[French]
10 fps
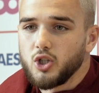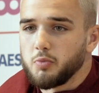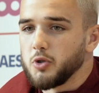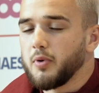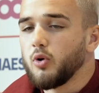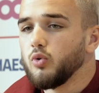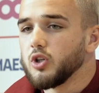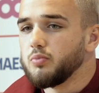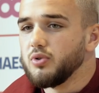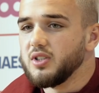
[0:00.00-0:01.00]
je pense pas qu'on
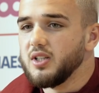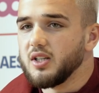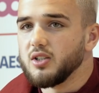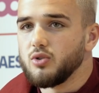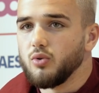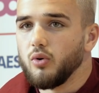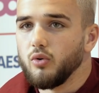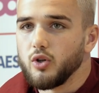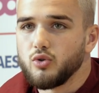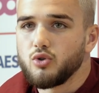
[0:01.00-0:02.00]
doit se poser des questions,
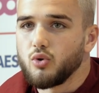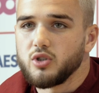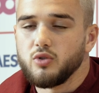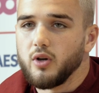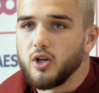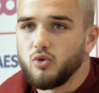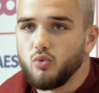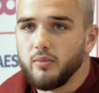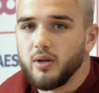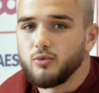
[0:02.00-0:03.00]
on doit juste continuer à être
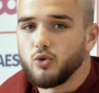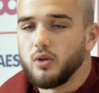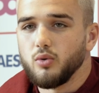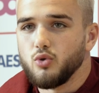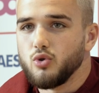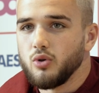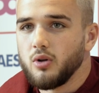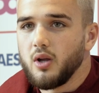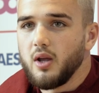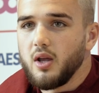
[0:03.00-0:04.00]
nous-mêmes, jouer notre jeu